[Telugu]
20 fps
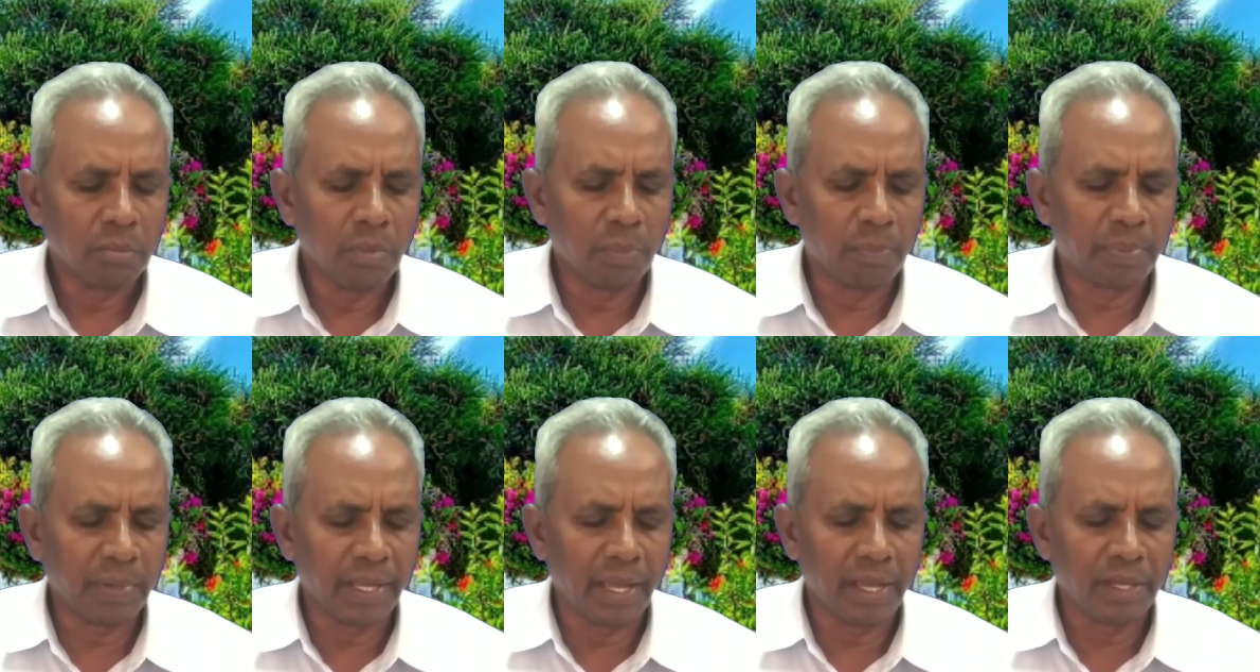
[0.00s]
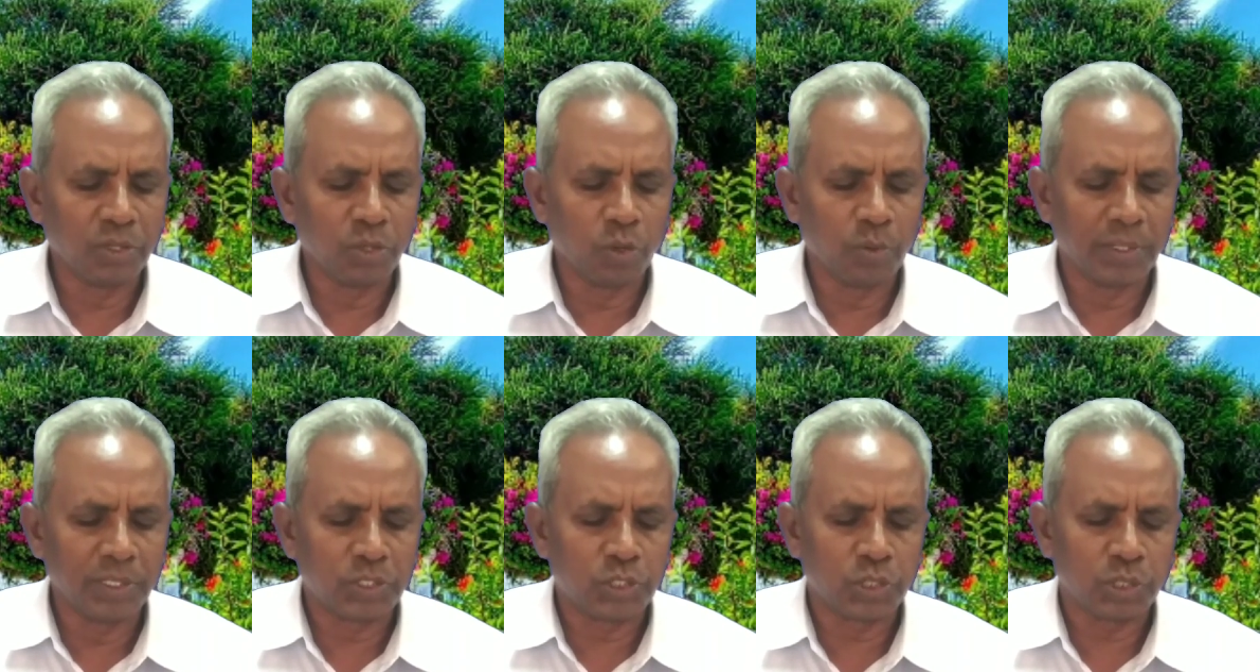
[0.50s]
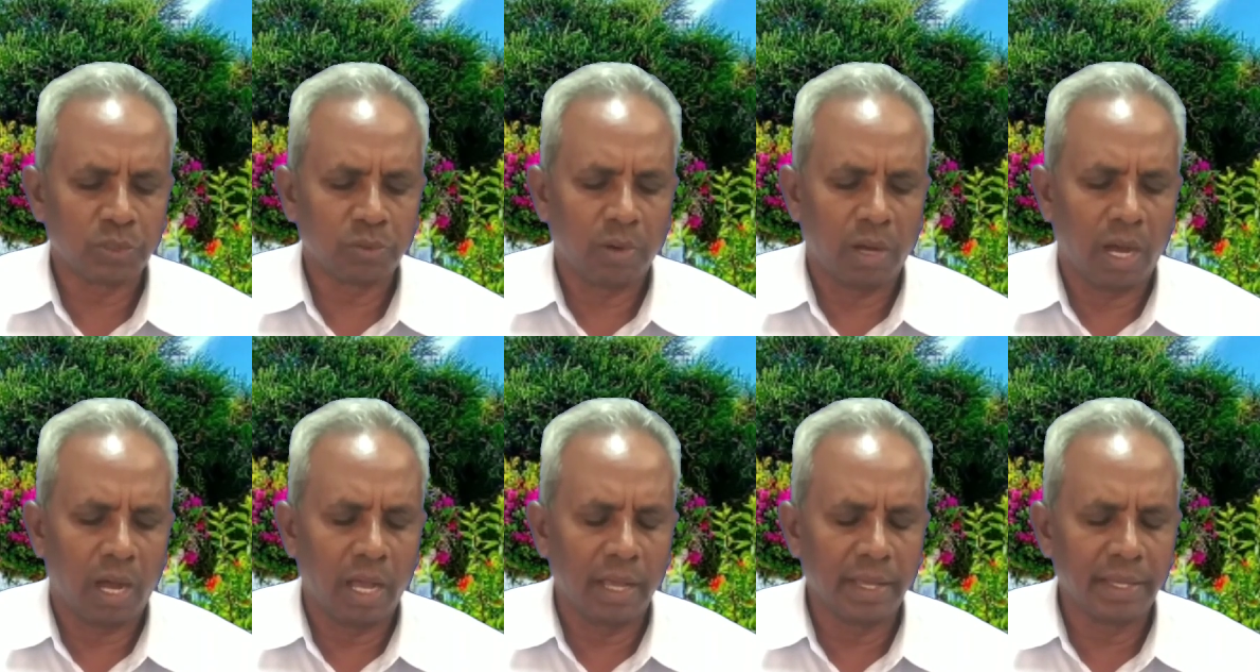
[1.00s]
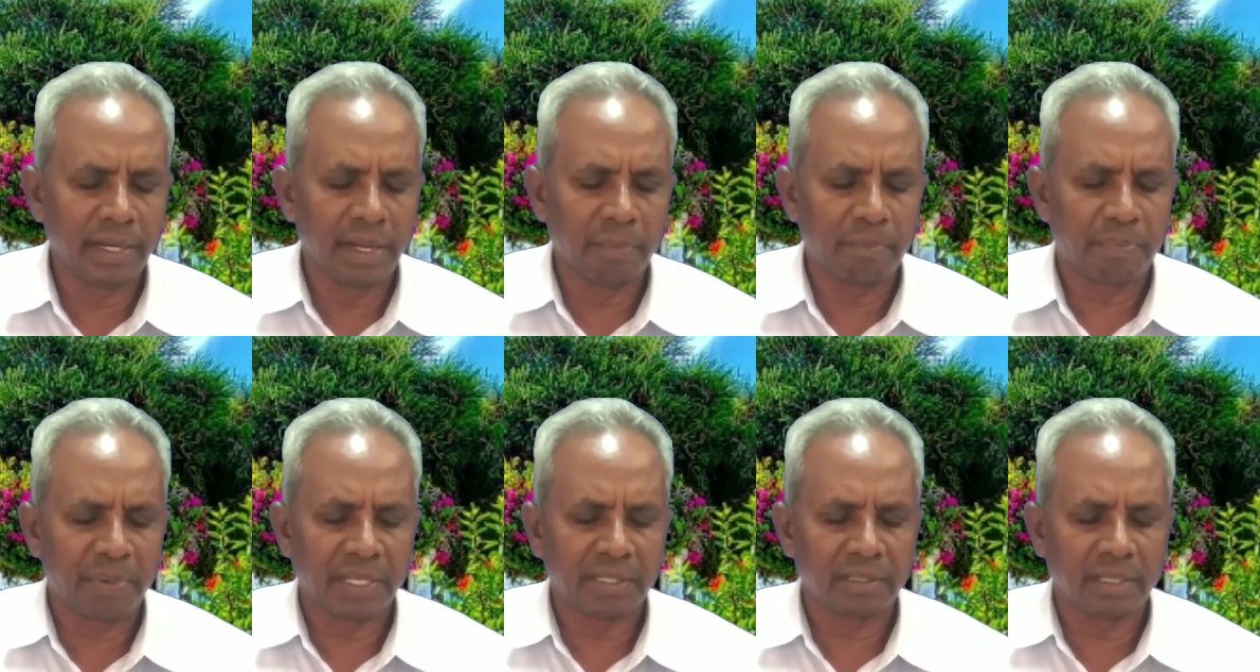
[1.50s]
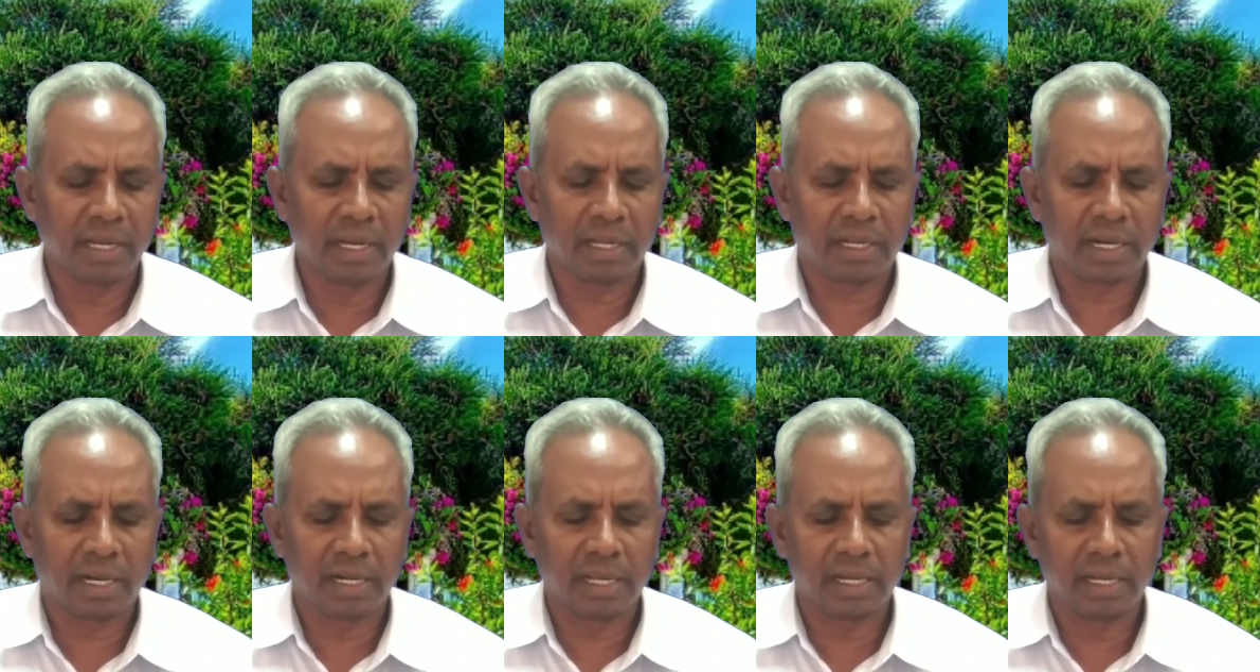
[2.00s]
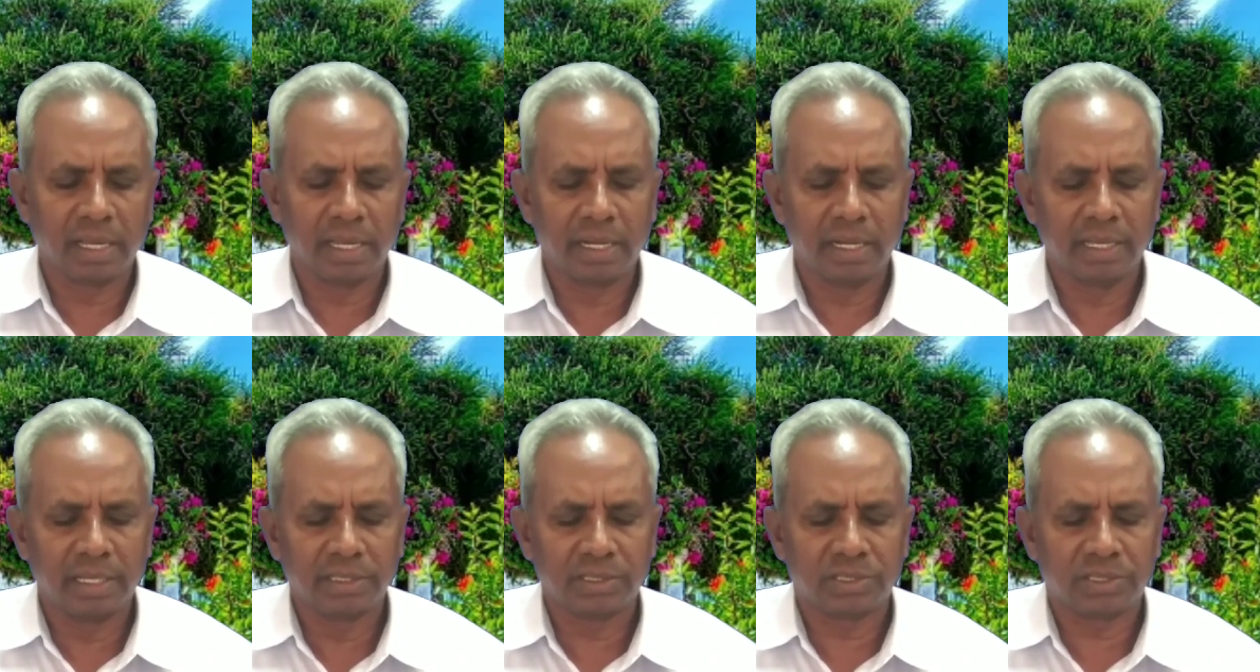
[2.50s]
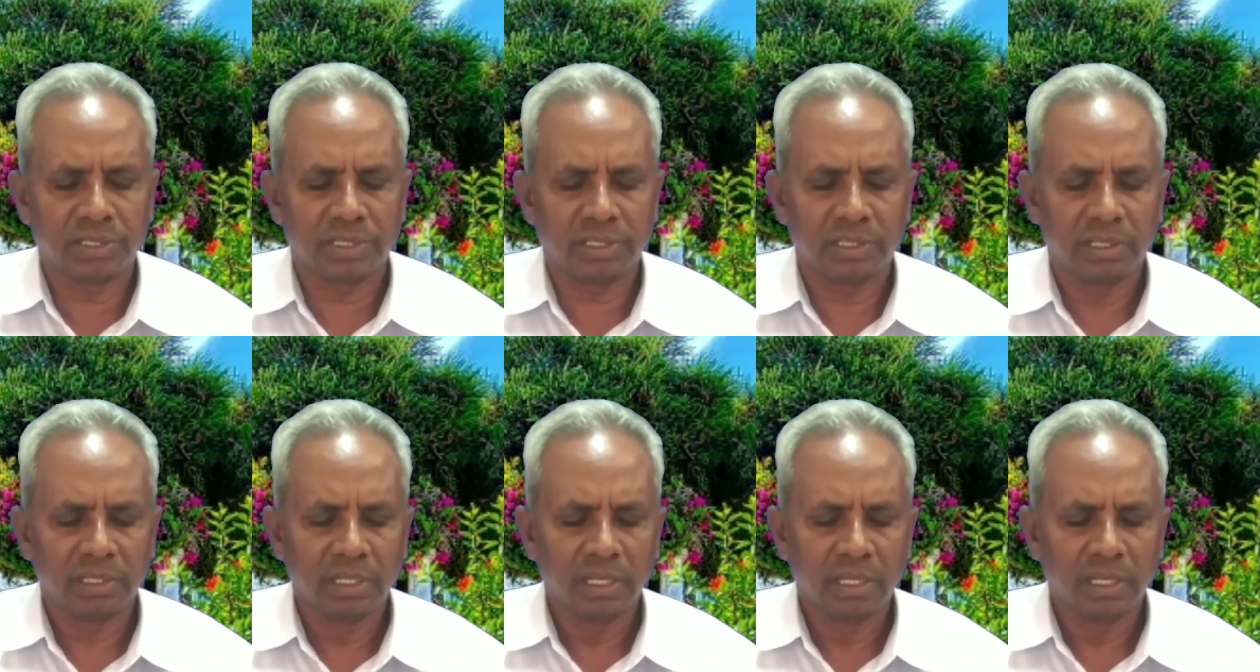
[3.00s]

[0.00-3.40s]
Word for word: ముప్పై ఐదో వచ్చను ఆయన పెందల కడనే లేచి